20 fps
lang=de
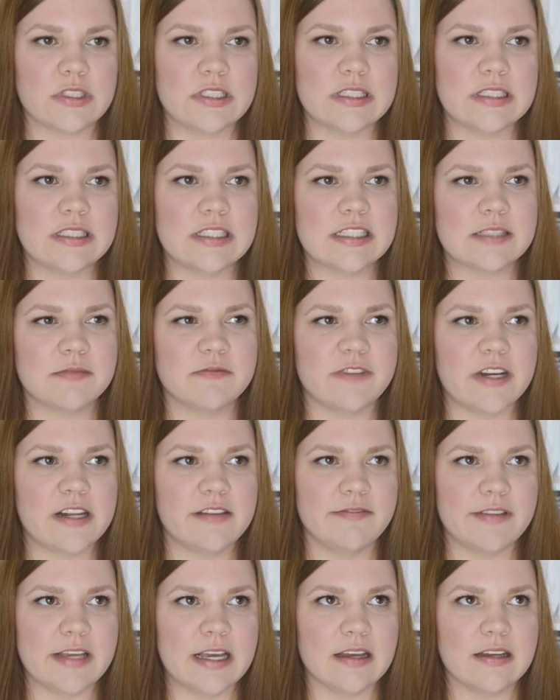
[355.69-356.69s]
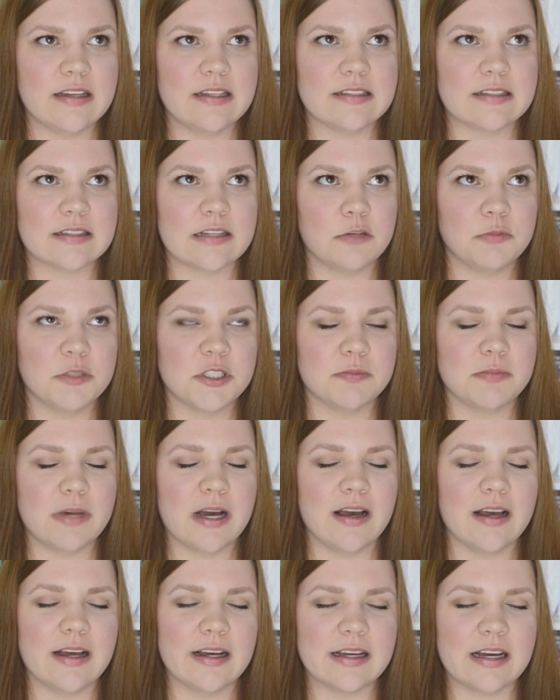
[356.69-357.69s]
Hier in diesem Fall wäre es, glaube ich,
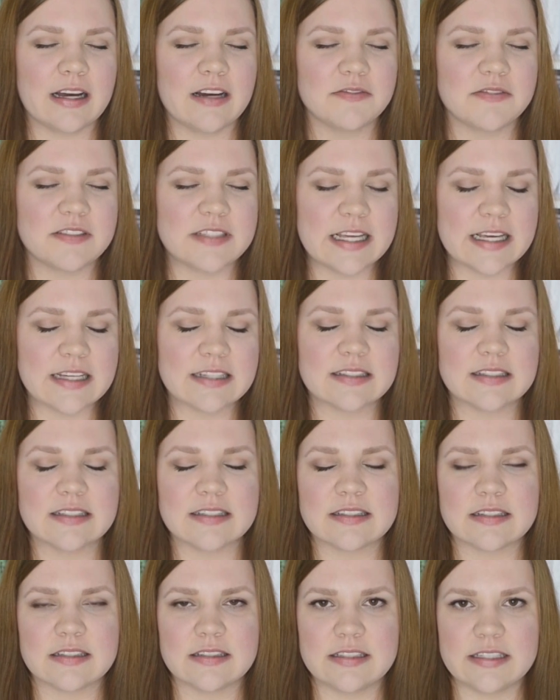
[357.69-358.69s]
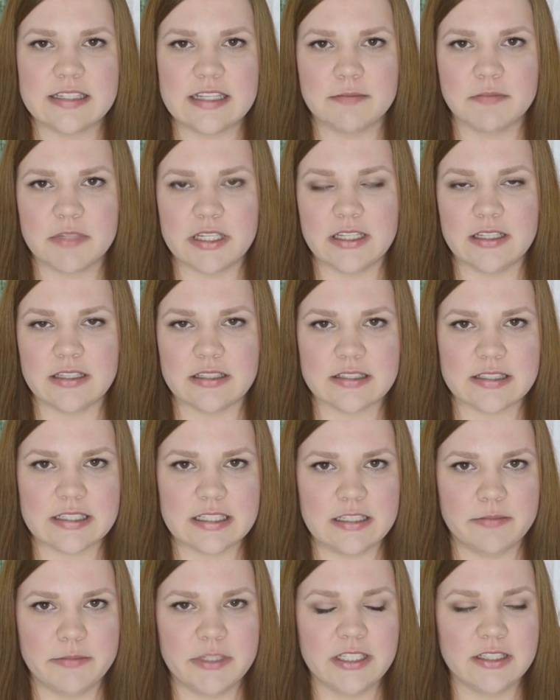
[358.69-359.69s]
Paragraph 6 des TMG, des
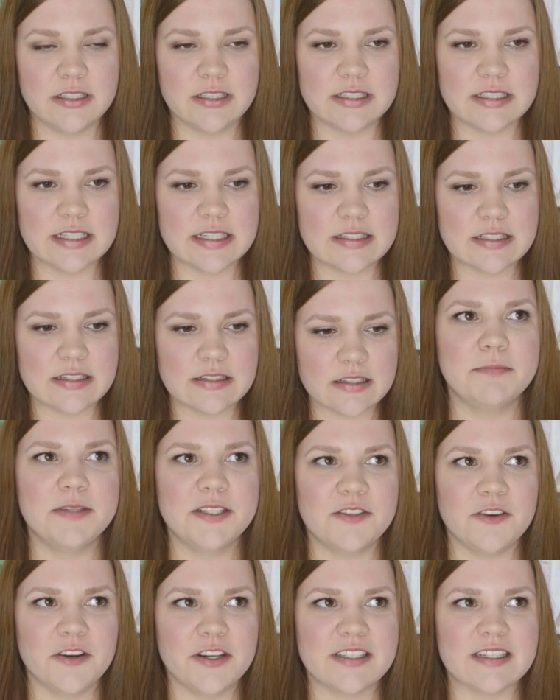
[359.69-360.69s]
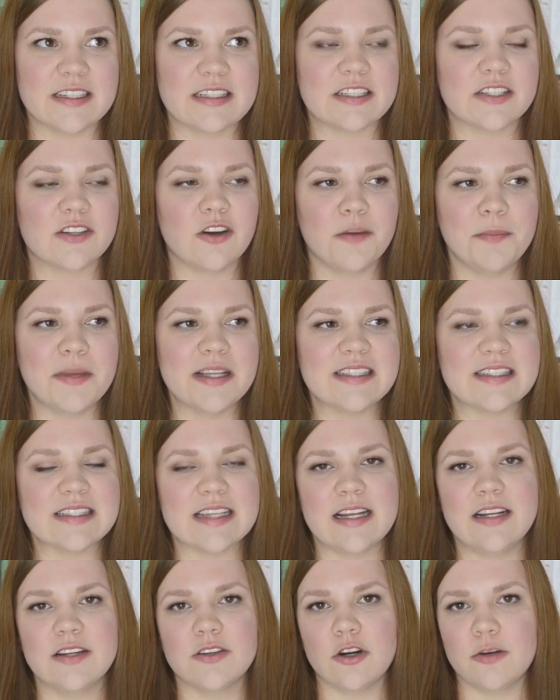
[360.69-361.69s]
Telemediengesetzes. Bedeutet,
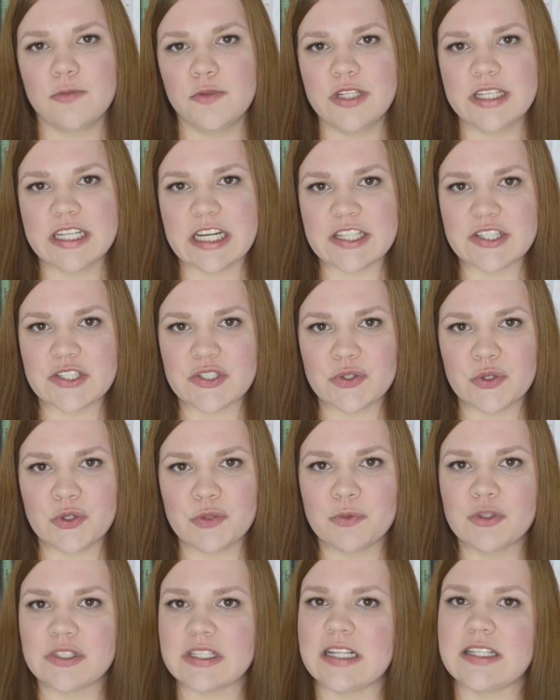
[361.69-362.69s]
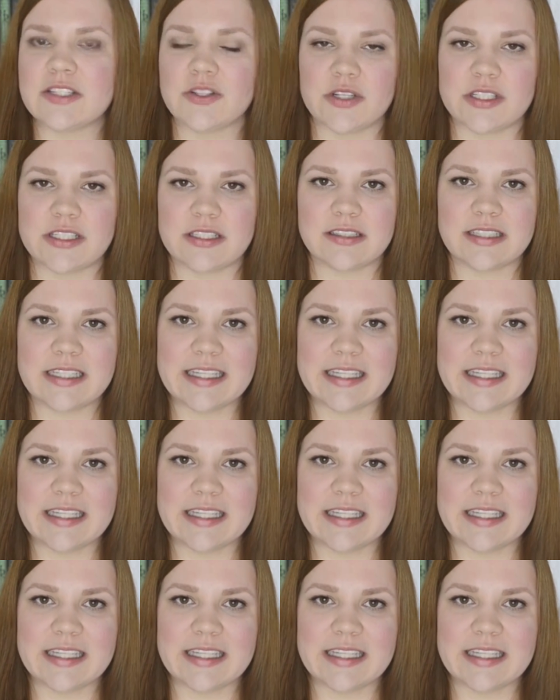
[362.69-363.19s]
kommerzielle Kommunikation muss als solcher